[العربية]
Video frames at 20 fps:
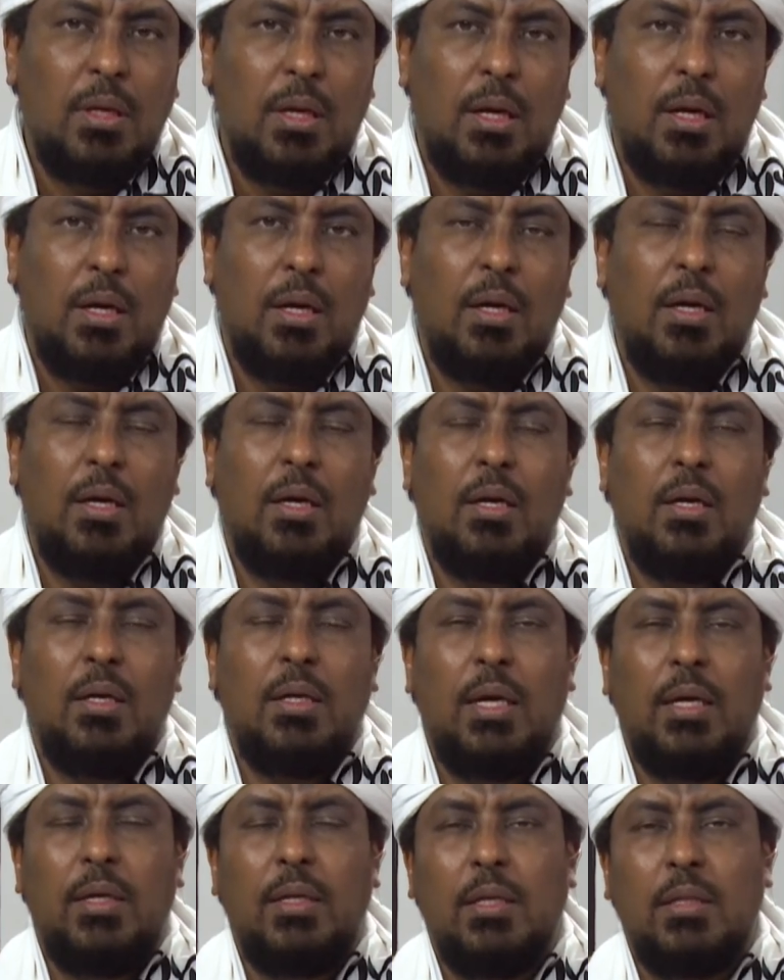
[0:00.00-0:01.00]
آه،
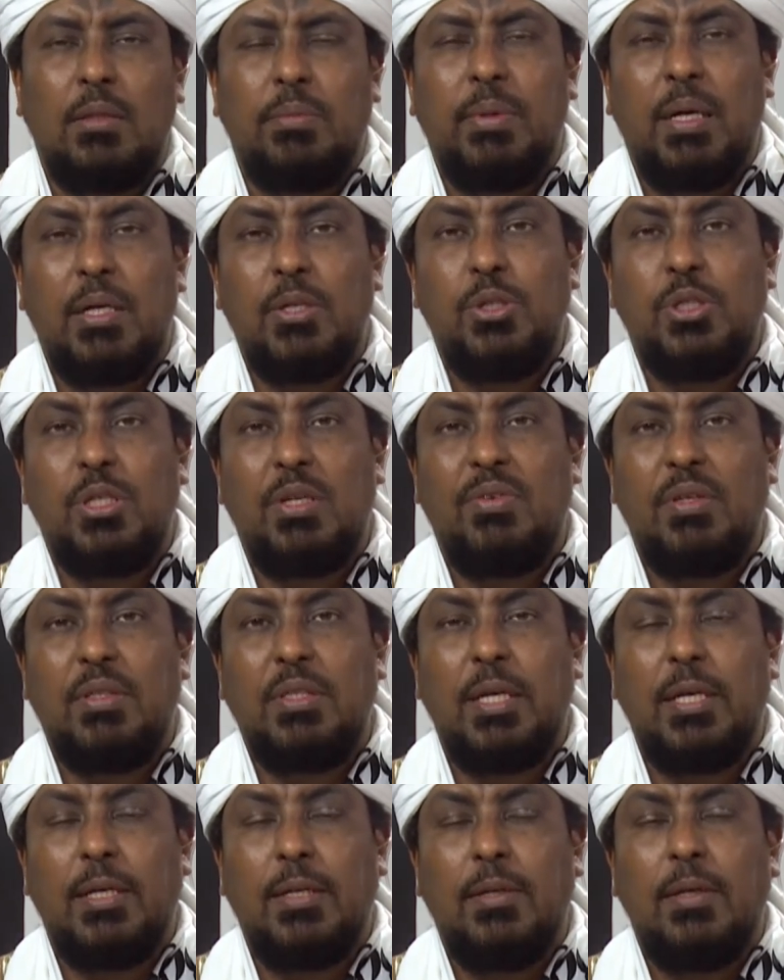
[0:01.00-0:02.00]
يعني إطباق
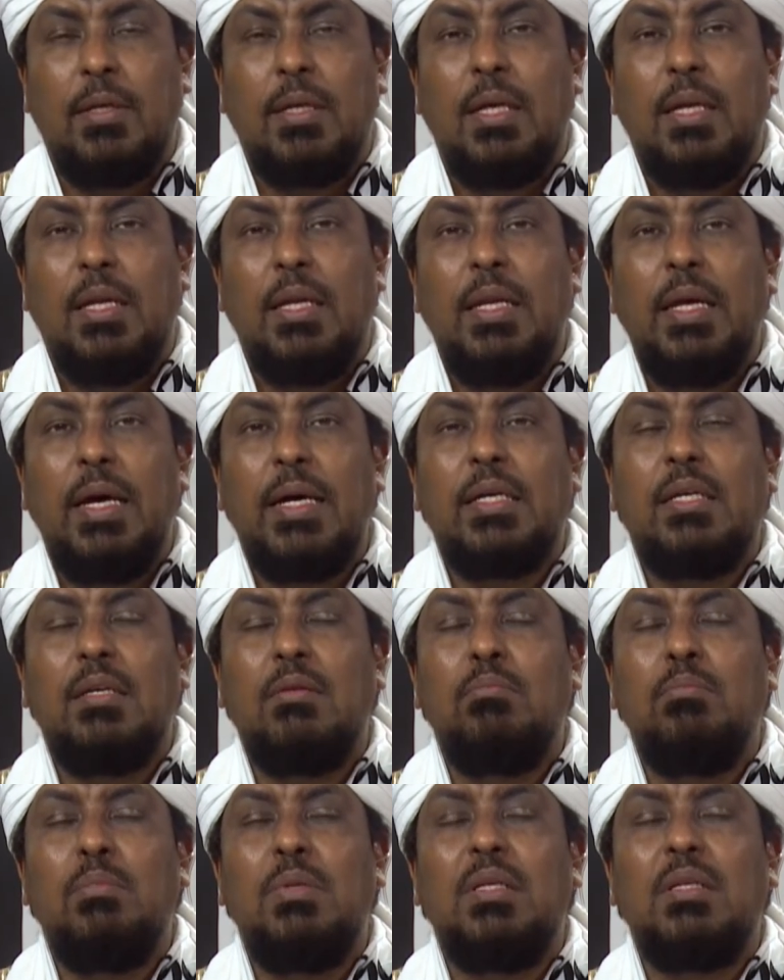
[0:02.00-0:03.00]
الشفتين
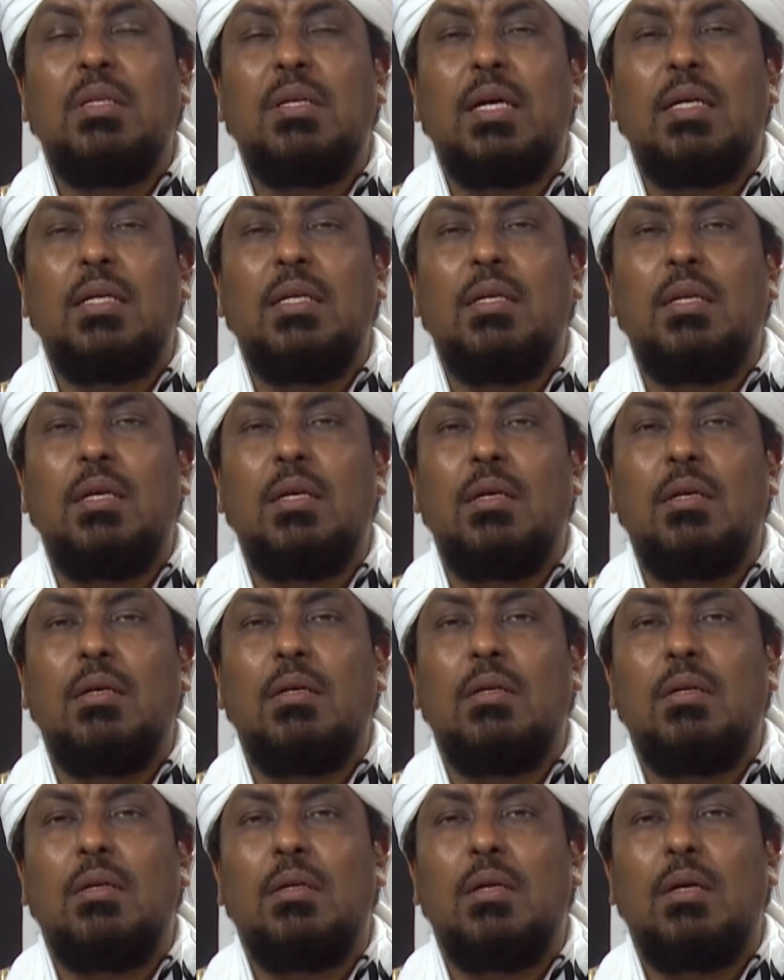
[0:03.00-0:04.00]
لكن من غير
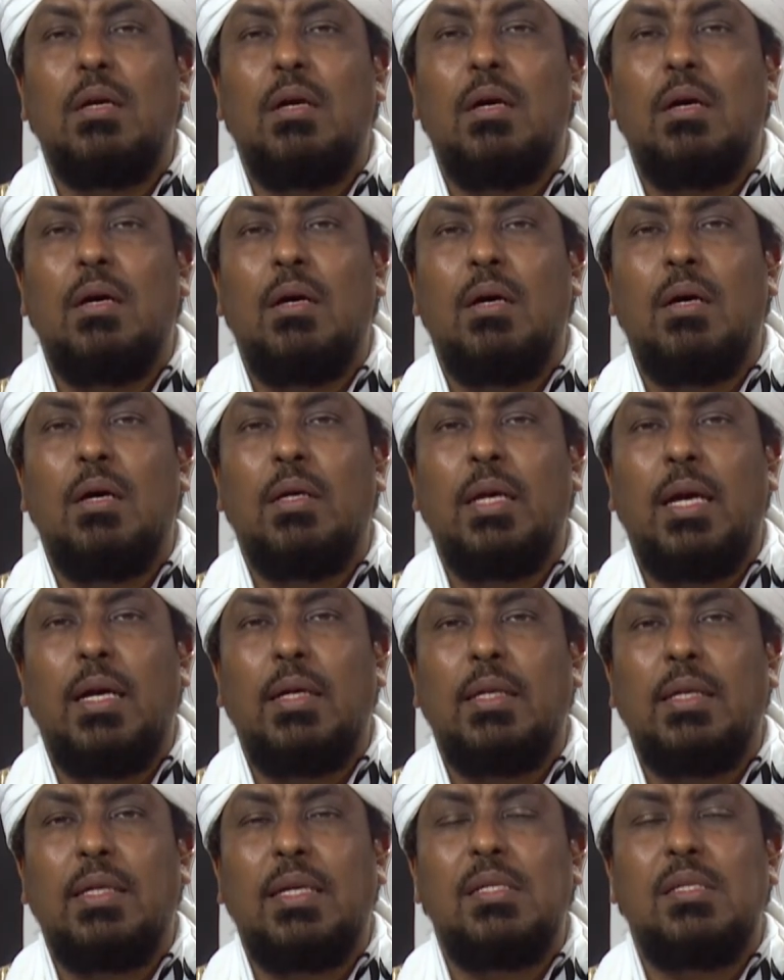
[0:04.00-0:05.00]
آه،
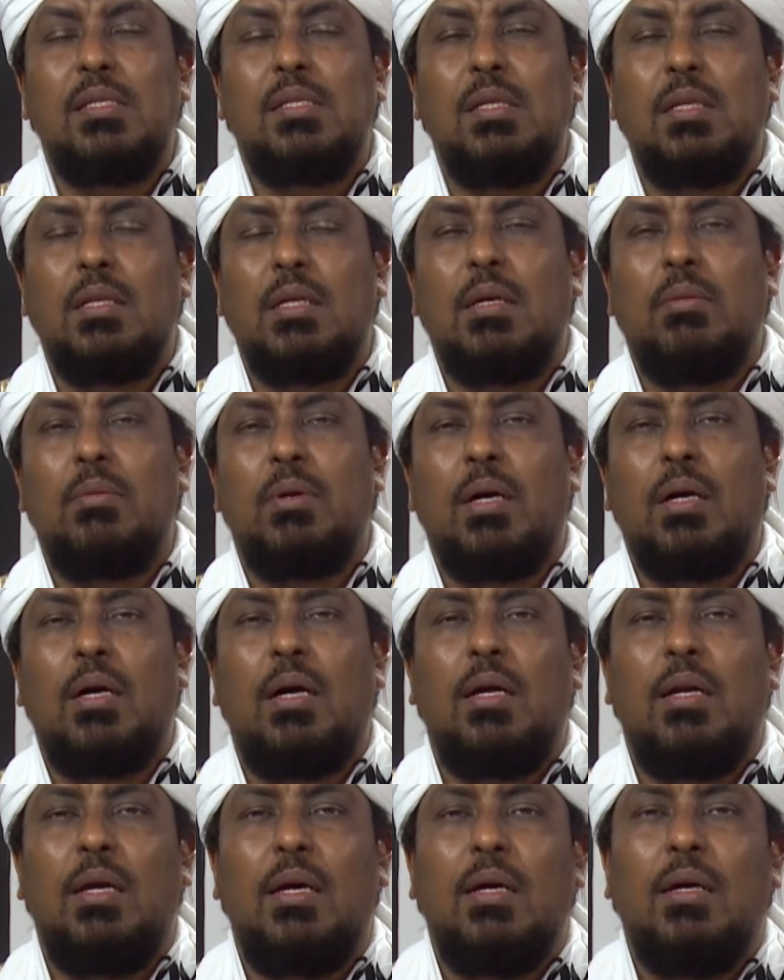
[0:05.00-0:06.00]
يعني كز كما
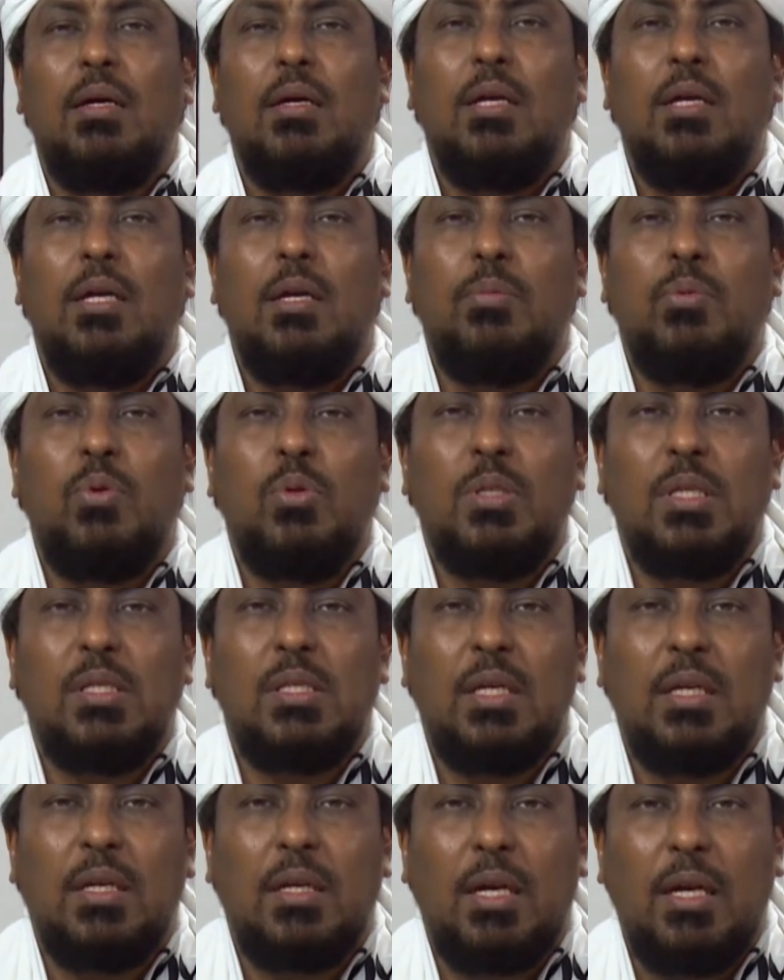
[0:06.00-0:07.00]
قال ابن
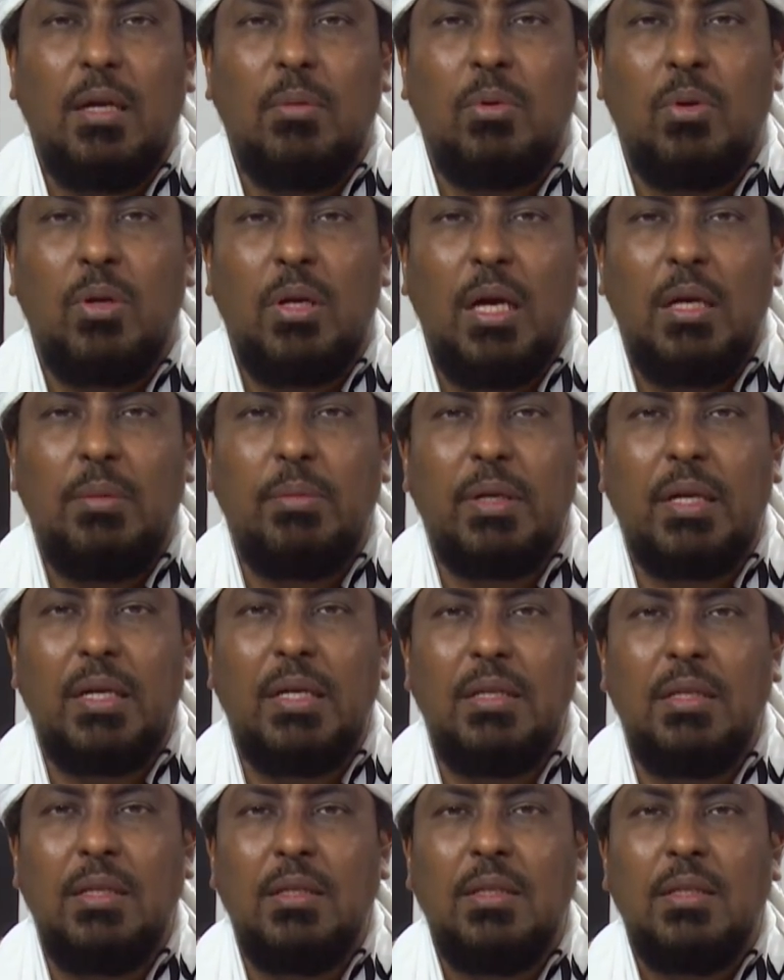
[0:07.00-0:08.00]
الجزري رحمه الله من
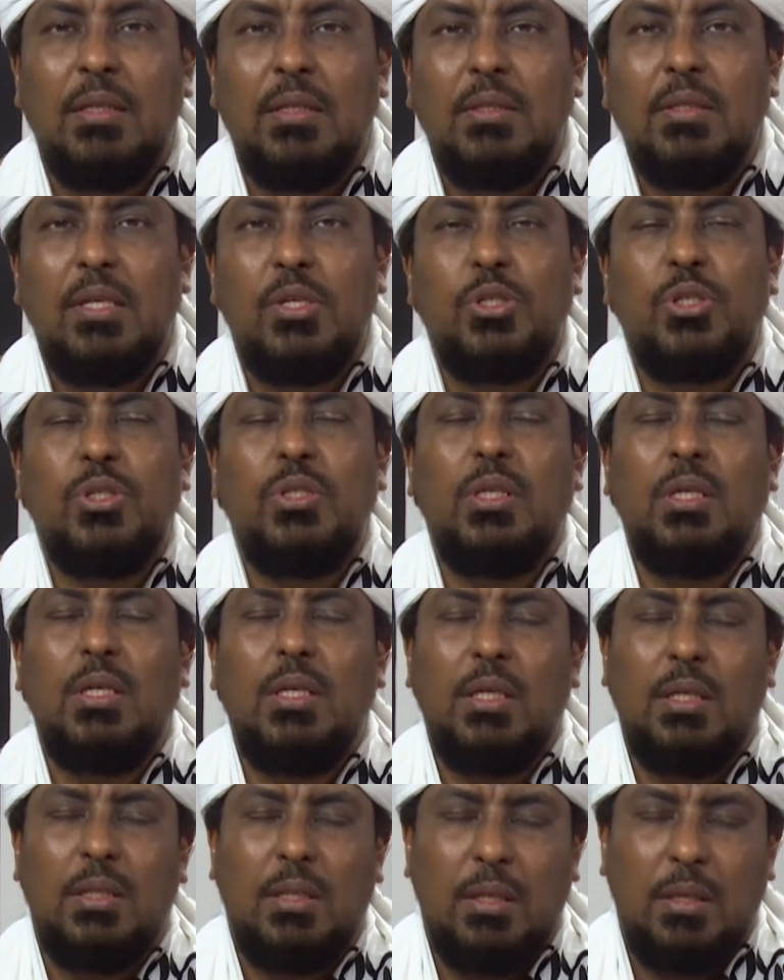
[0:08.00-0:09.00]
غير
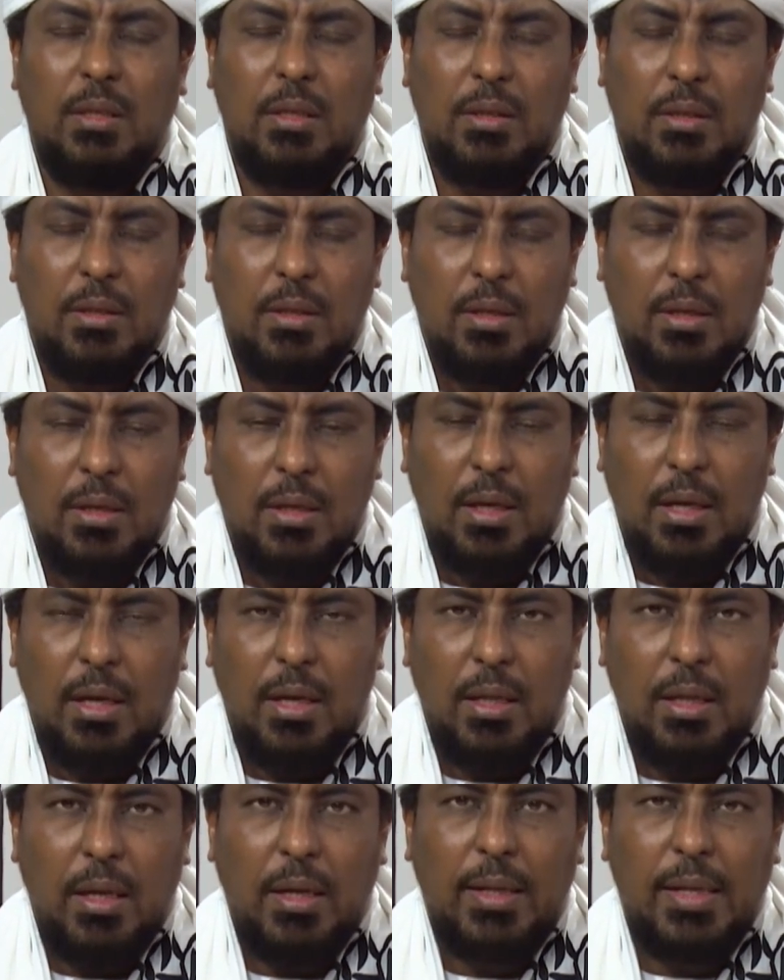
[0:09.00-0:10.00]
تشديد
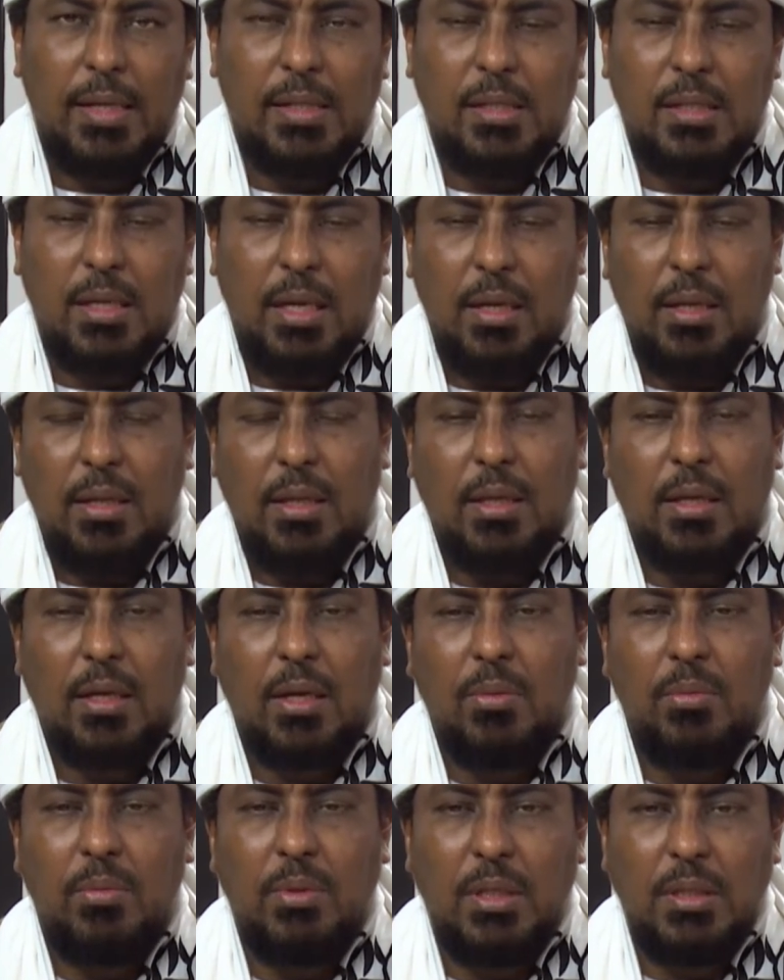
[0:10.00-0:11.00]
هذا الكز الذي
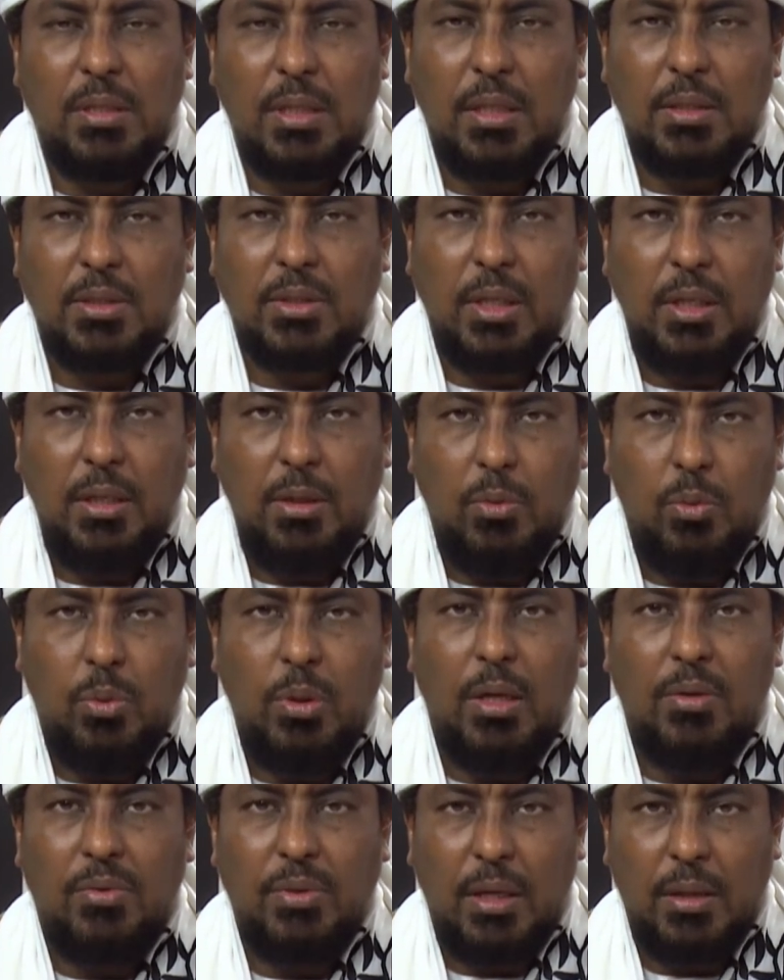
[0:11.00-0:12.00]
ذكره ابن الجزري الصحيح
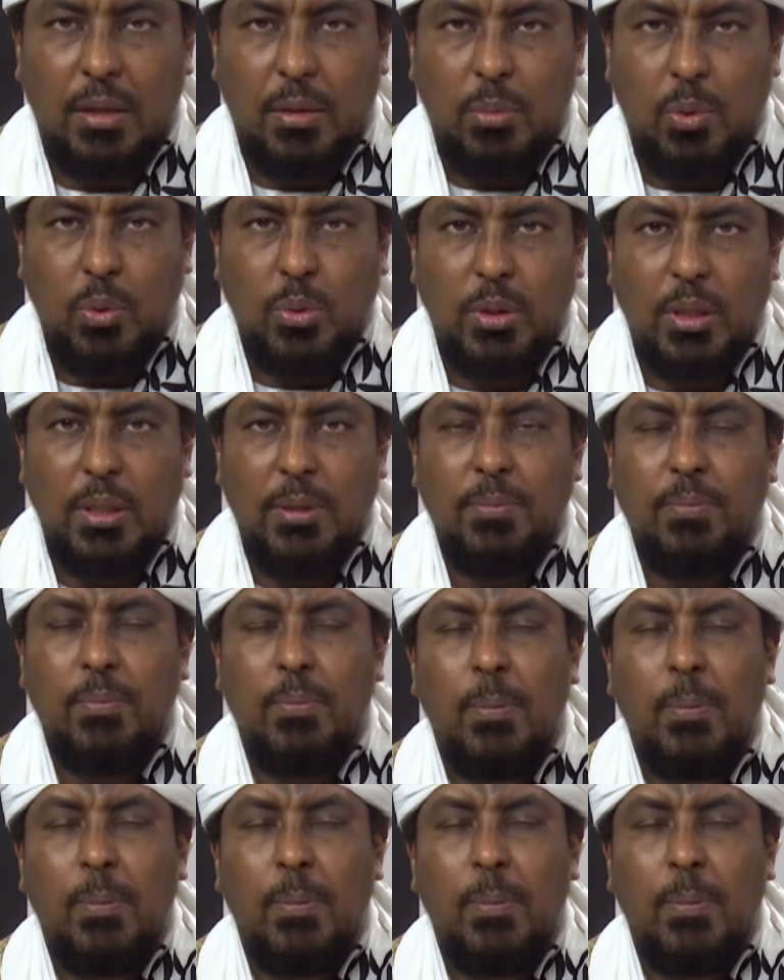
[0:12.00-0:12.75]
هنا في هذا الموضع